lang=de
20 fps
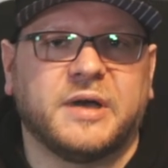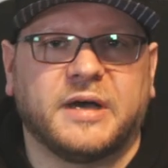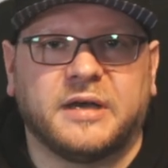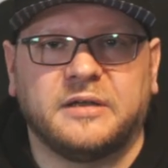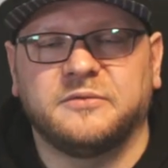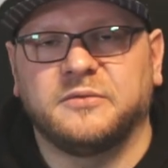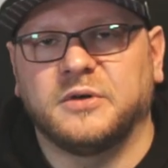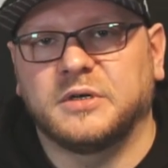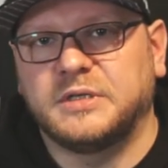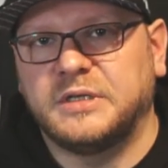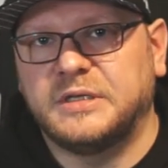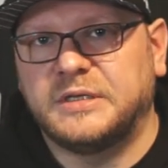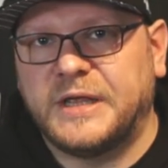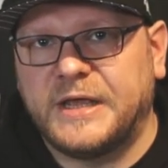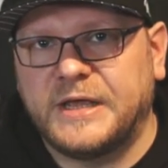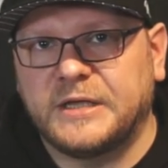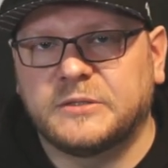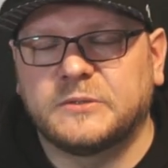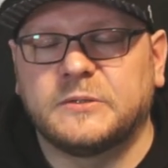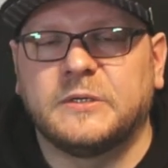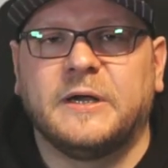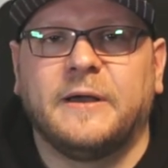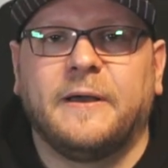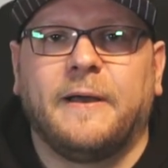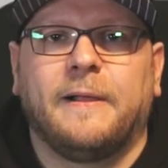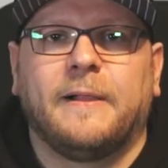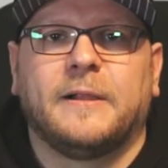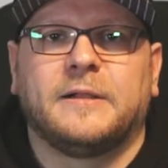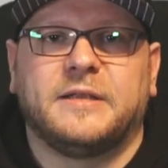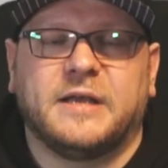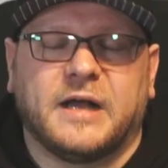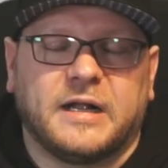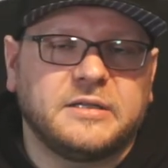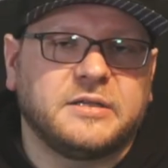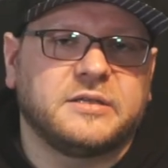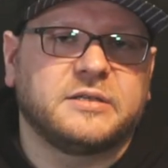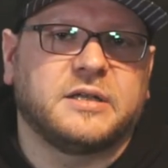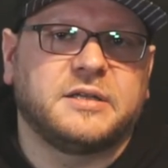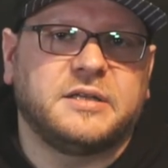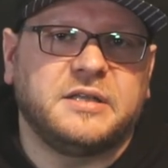mir einfach die Takes. Die
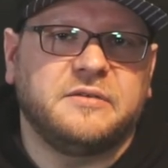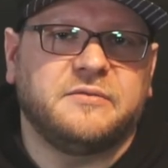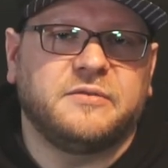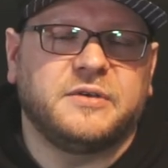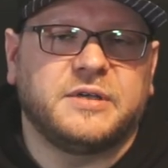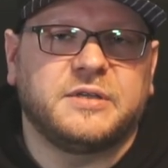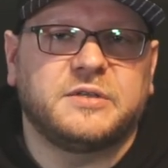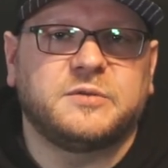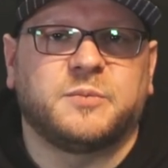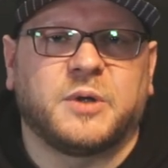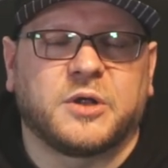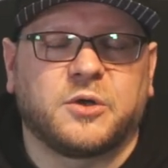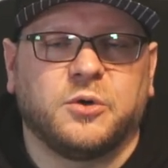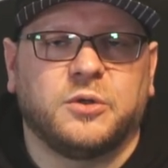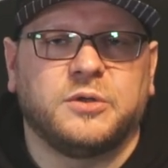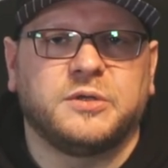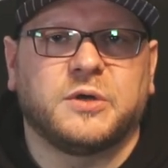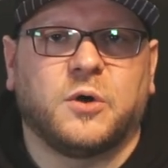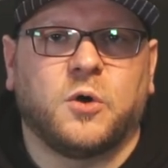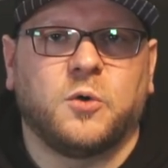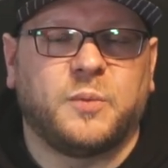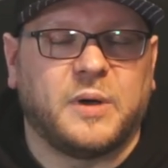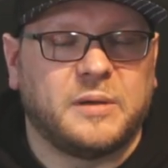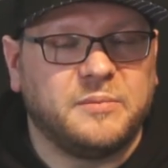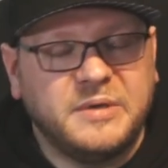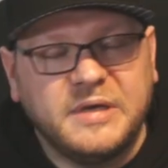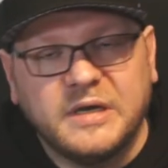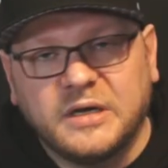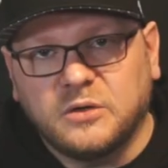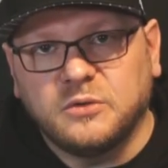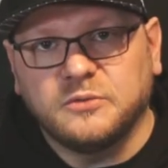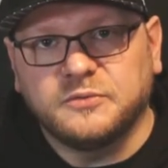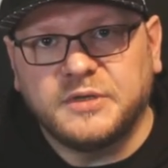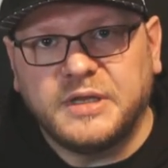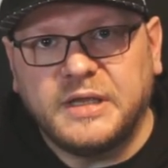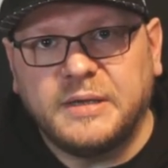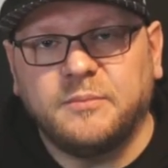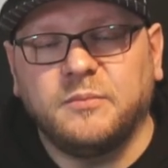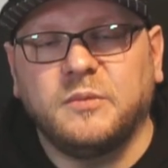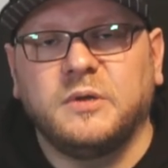Alternative ist, man könnte auch bei mir
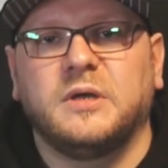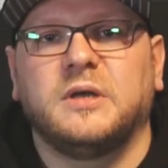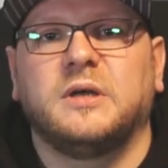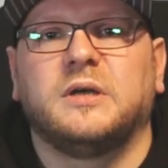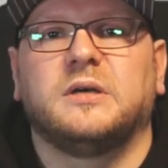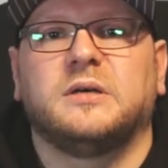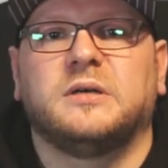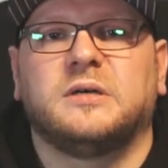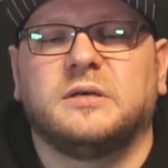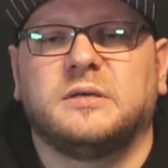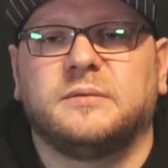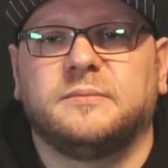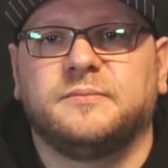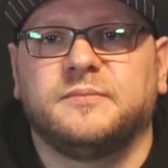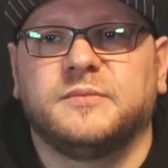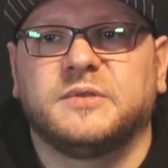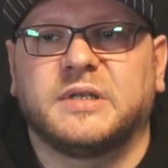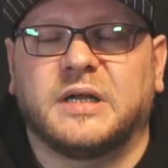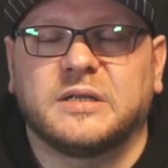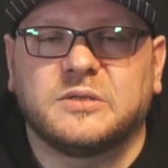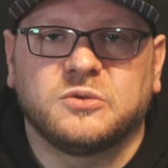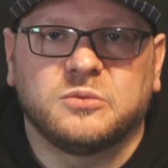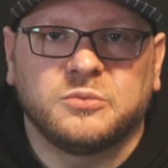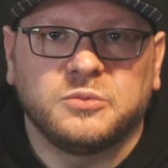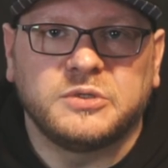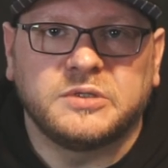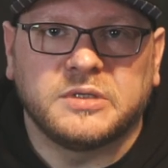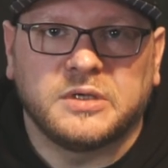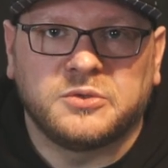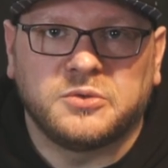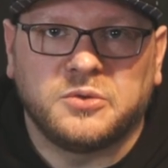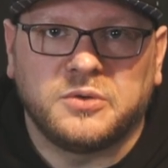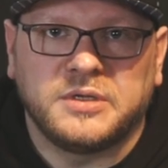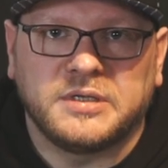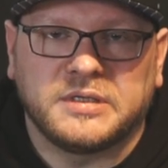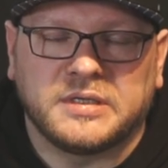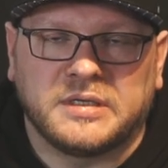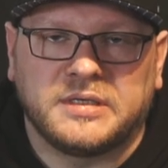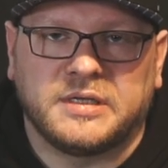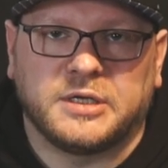aufnehmen. Ähm, dazu muss
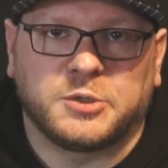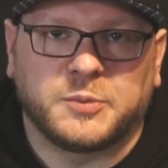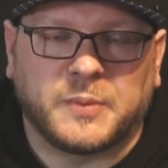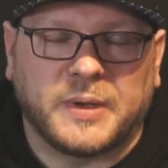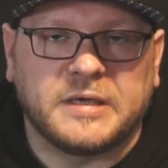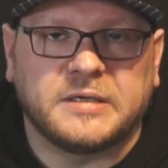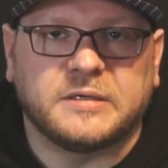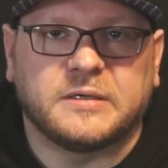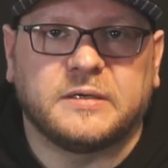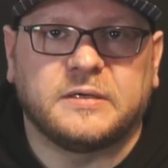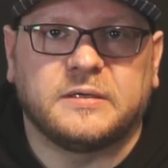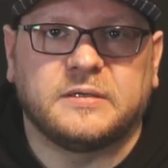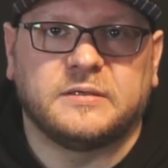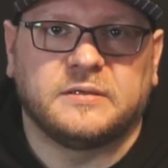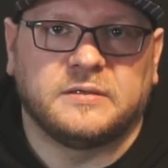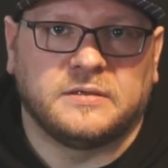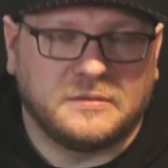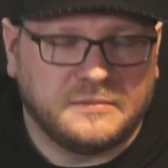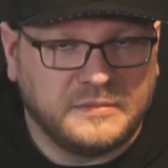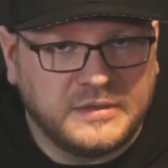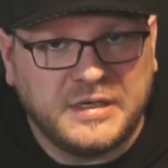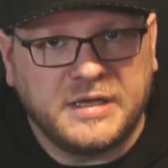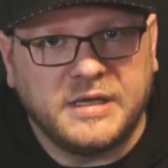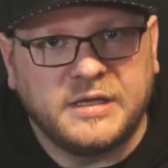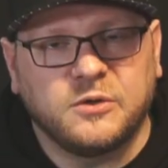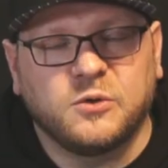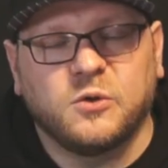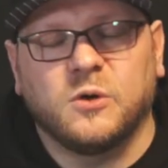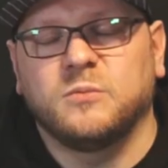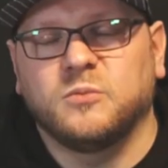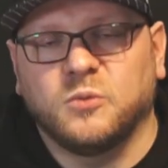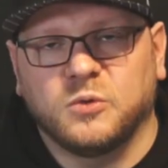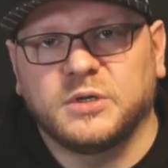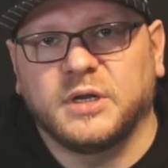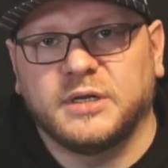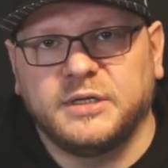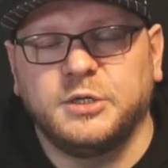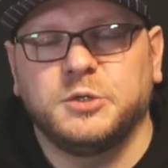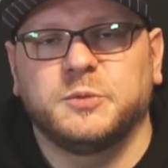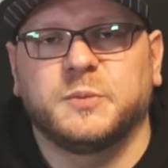natürlich dann der Sprecher äh, hier hinkommen
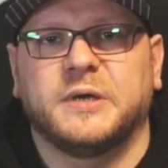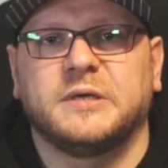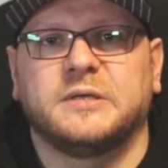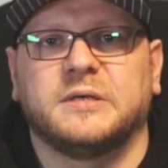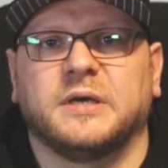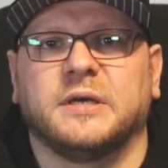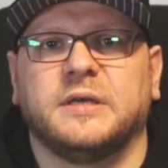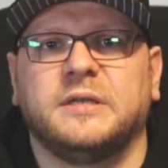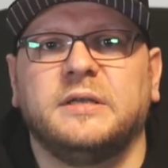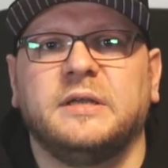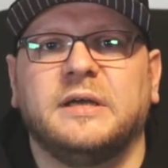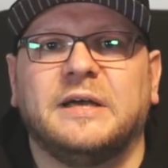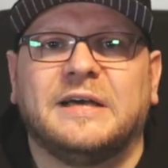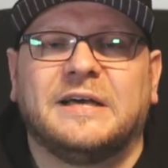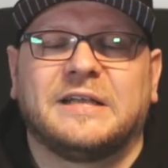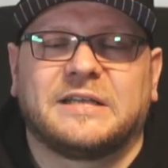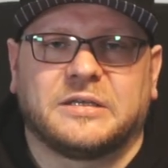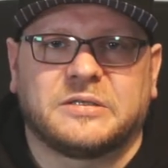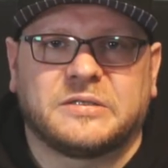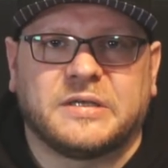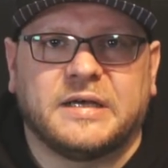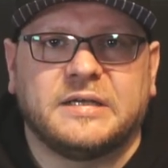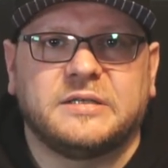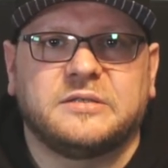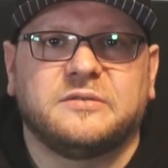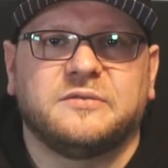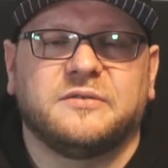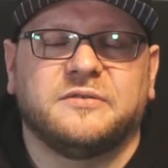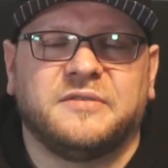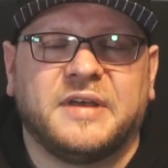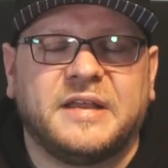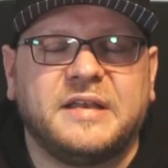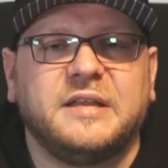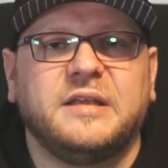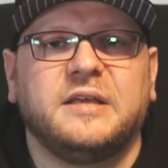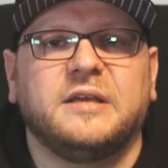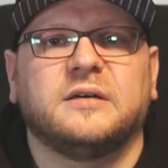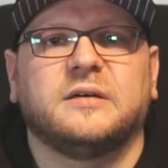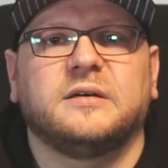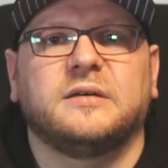oder die Sprecherin. Das heißt, wenn
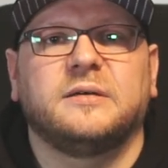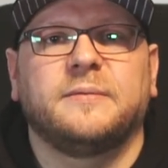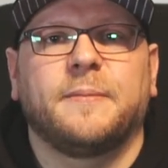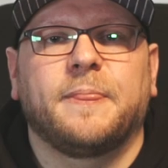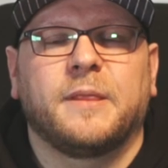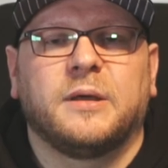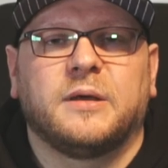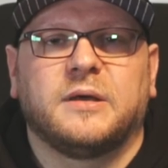ihr